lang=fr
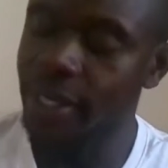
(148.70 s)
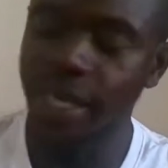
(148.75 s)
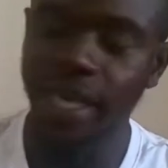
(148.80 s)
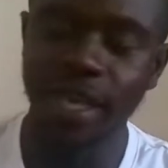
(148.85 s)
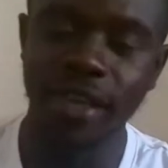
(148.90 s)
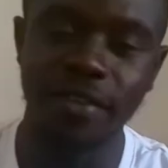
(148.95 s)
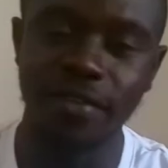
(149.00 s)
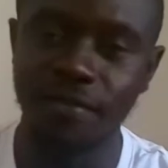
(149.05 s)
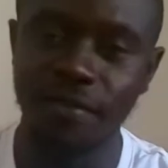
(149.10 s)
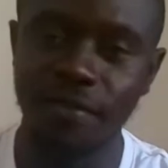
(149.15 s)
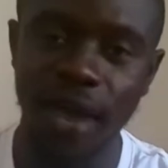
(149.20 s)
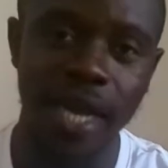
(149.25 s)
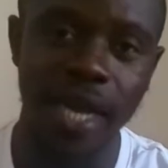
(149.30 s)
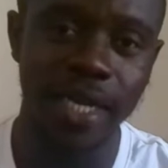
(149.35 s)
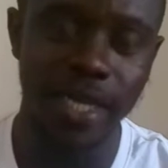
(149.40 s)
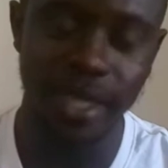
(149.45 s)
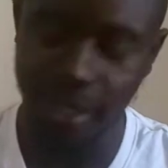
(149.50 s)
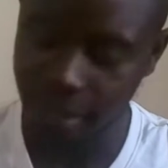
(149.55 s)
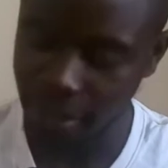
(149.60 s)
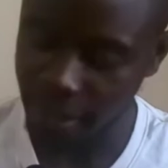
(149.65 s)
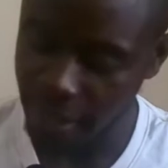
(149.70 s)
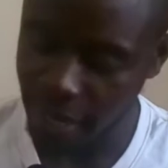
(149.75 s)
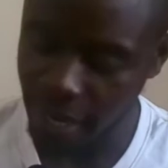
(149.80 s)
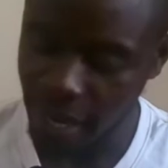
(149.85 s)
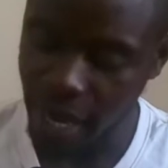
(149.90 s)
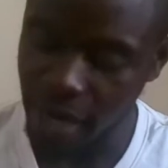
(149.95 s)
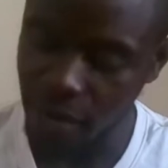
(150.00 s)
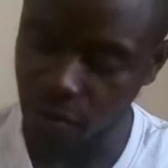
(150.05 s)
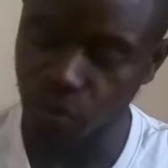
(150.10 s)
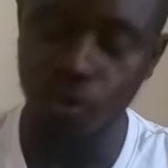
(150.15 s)
Invent
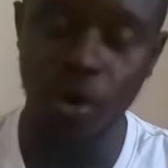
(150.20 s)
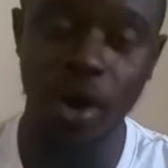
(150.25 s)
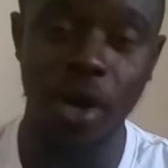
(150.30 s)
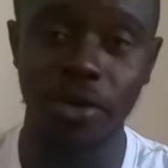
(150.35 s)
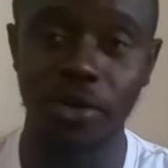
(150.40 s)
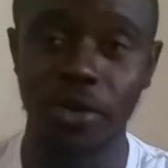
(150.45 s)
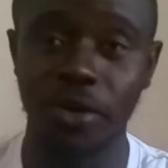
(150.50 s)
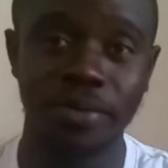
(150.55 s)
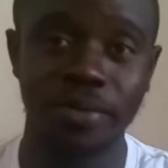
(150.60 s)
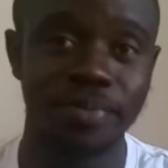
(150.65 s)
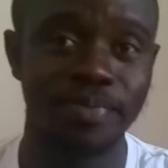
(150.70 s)
and Wonder.